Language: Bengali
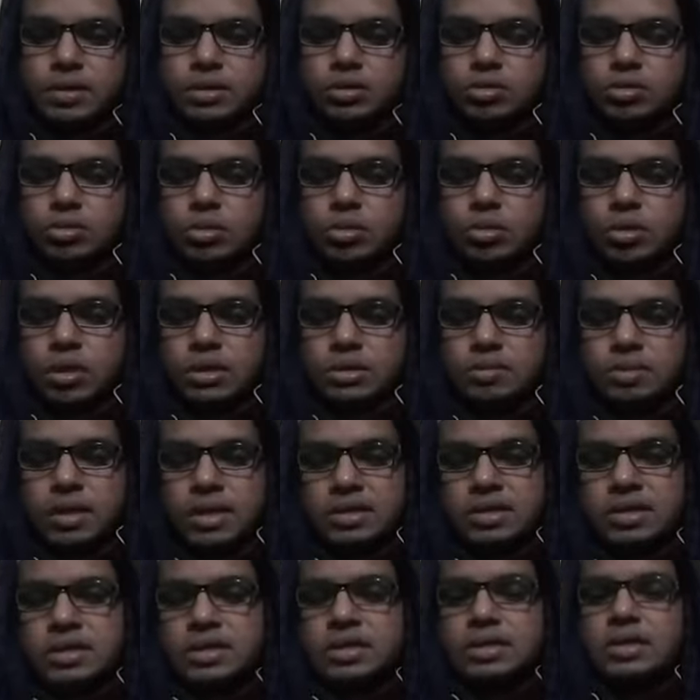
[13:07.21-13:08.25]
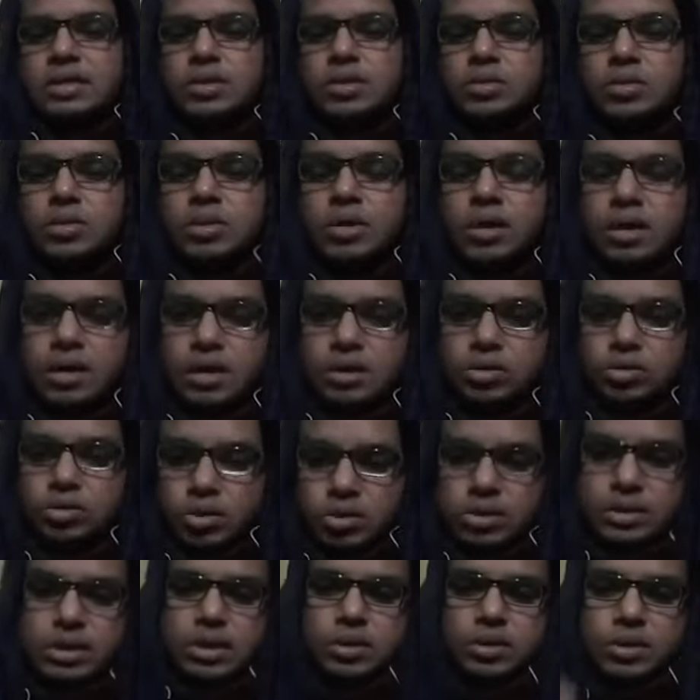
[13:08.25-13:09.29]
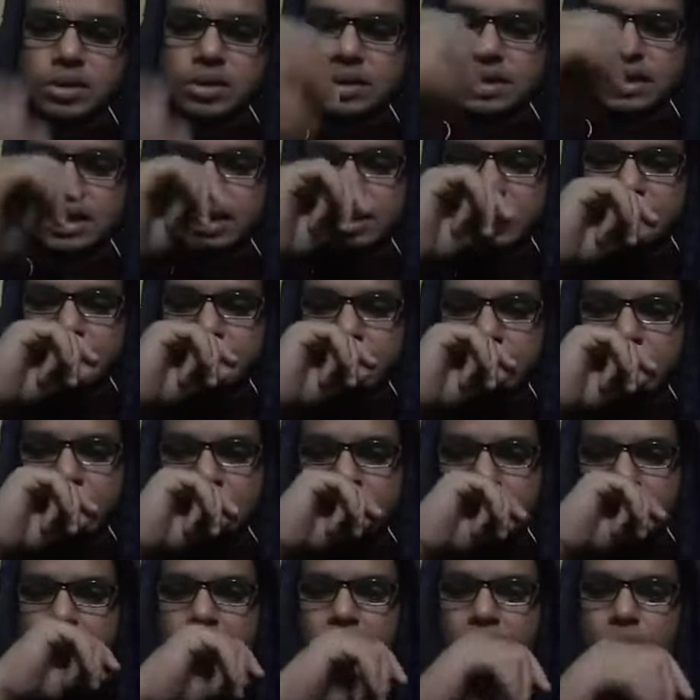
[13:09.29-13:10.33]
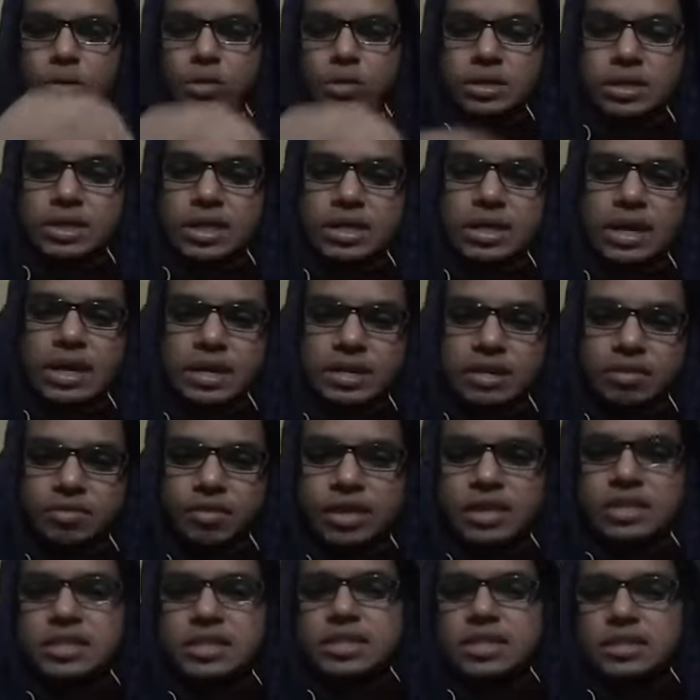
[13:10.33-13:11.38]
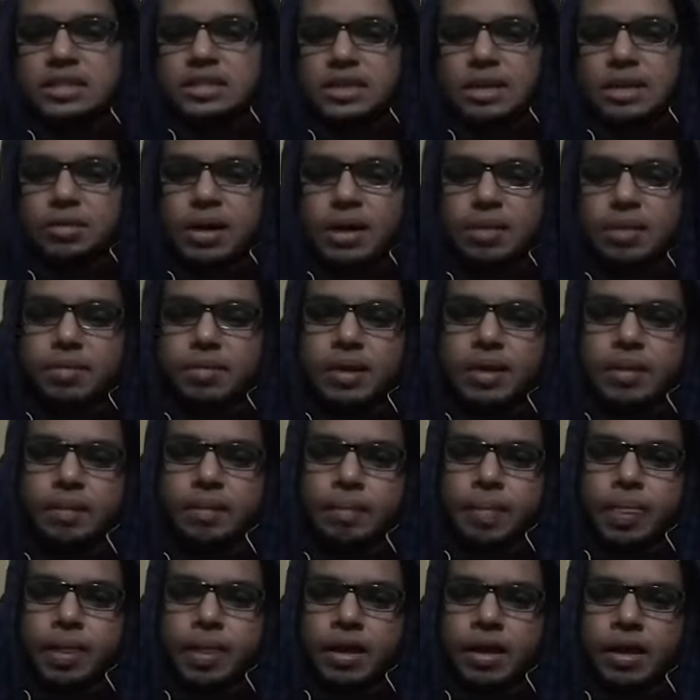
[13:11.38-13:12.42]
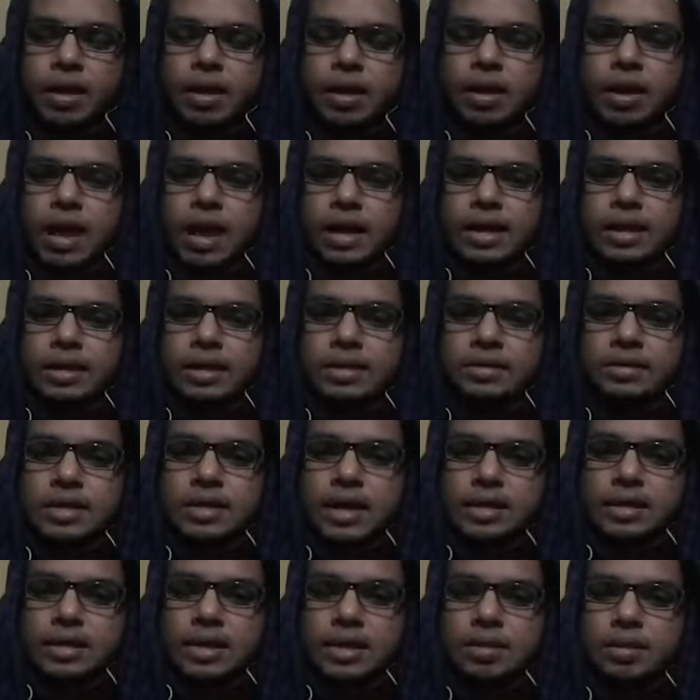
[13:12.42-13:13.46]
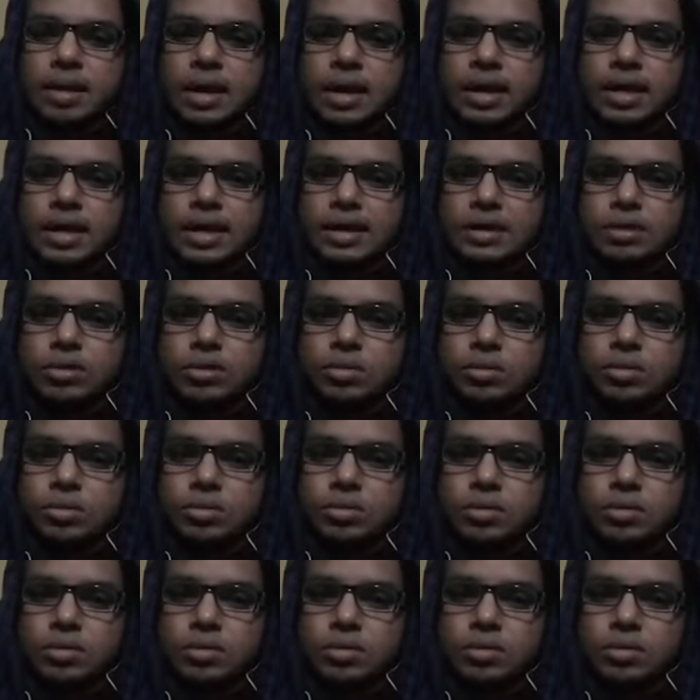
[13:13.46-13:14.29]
স্কুল কলেজ ভার্সিটিতেও চর্চা হয়েছে হ্যাঁ এখন সেটার একটা ভার্সন যেমন আমরা আগে জানতাম আগে কিন্তু